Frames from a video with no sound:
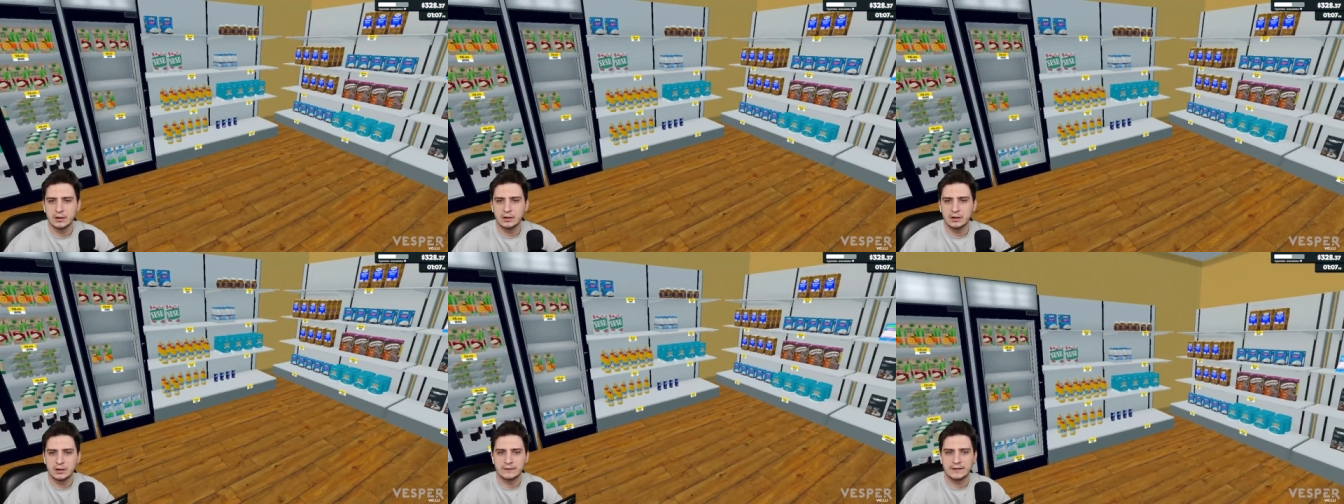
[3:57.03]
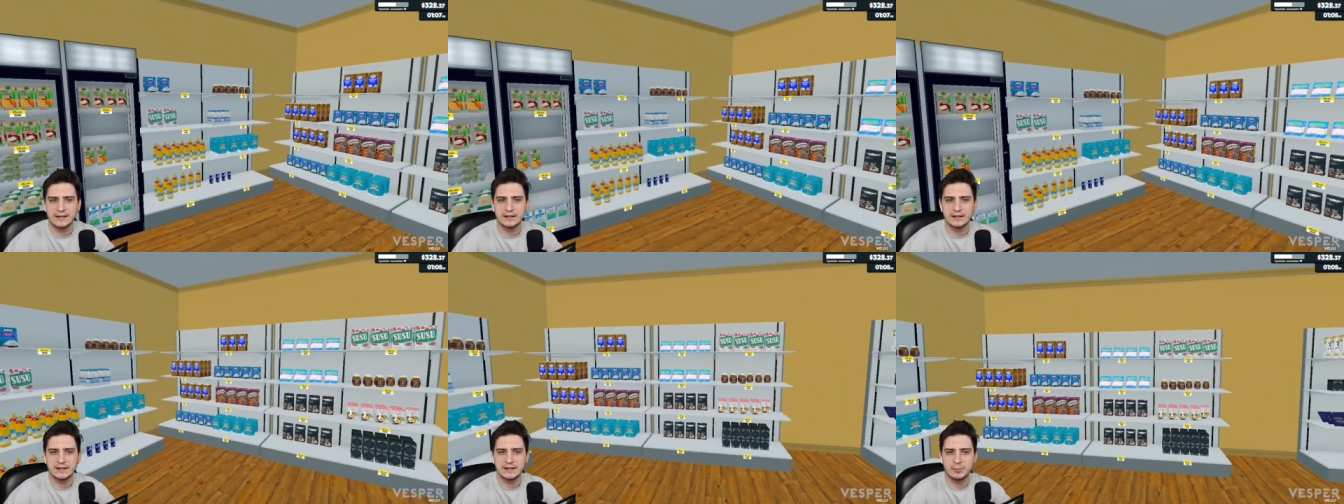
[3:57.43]

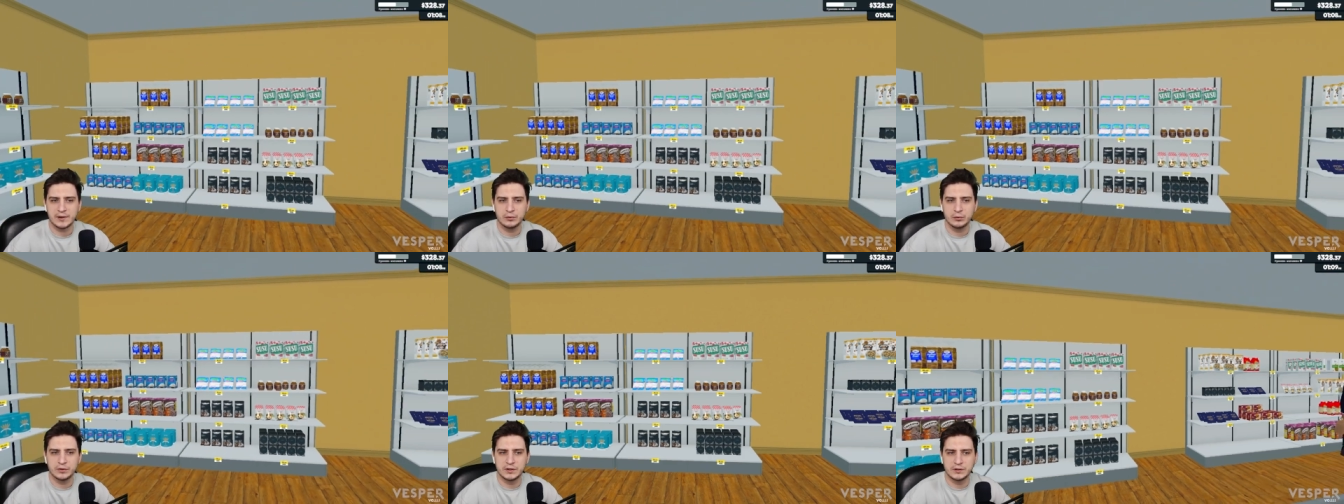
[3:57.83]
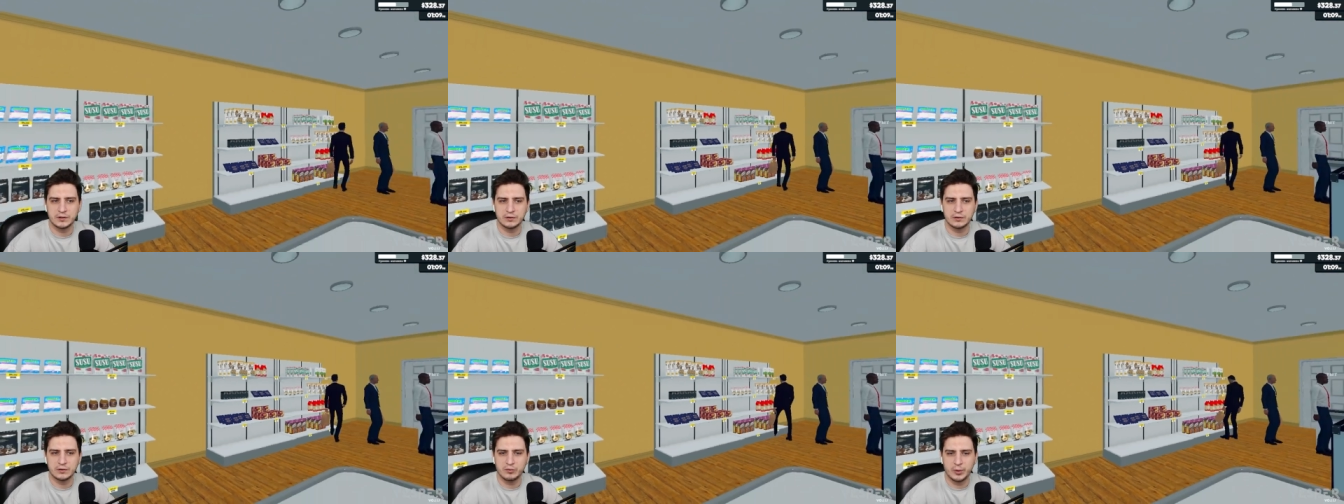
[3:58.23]
Надо ли продукты
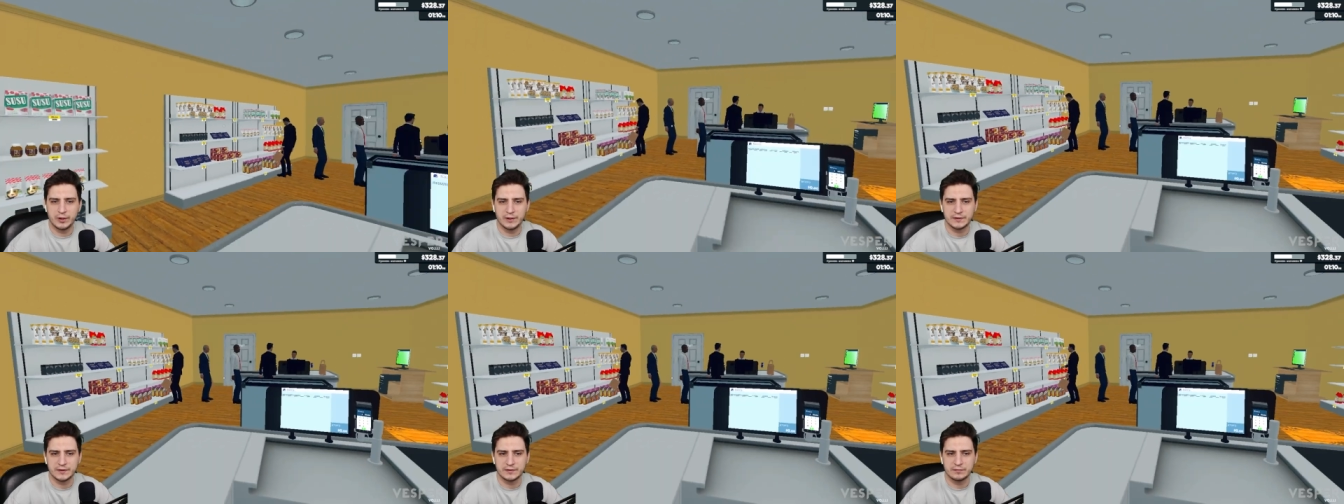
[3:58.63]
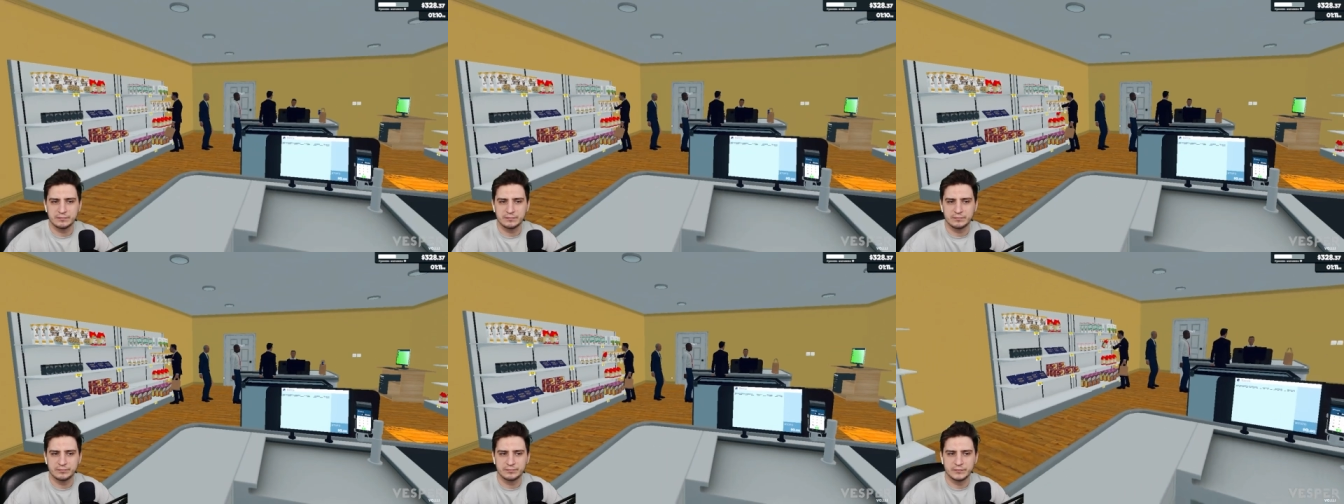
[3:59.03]
докупать?
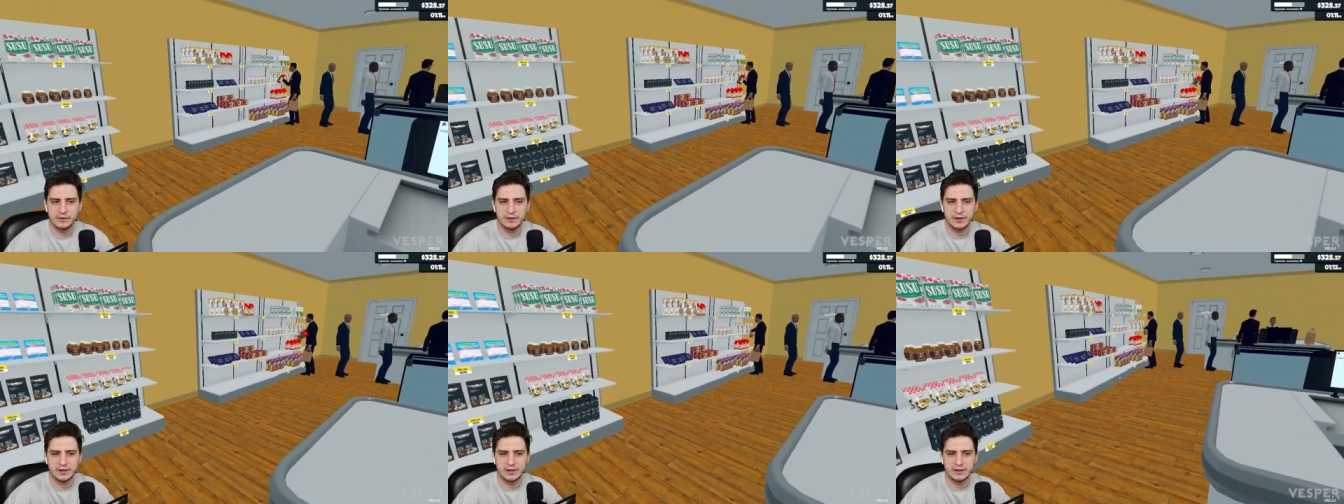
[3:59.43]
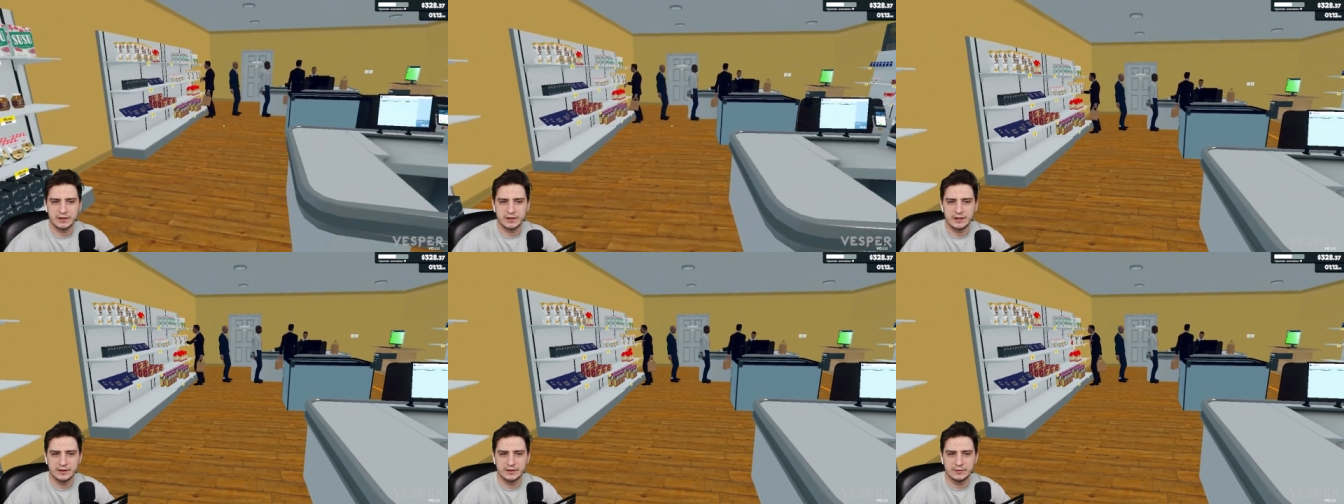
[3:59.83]
Наверное,
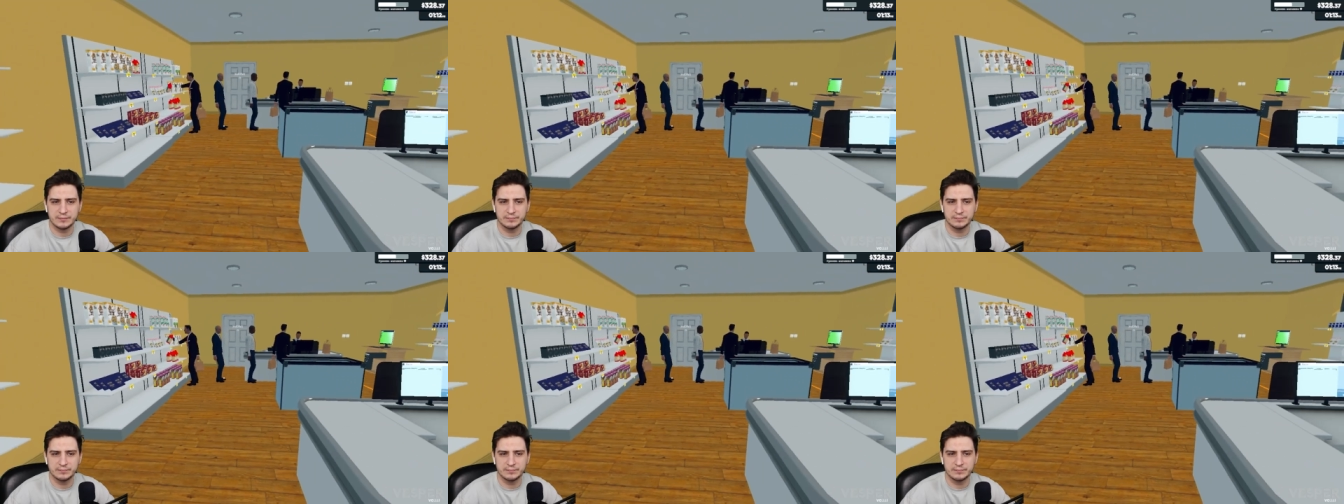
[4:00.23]
надо.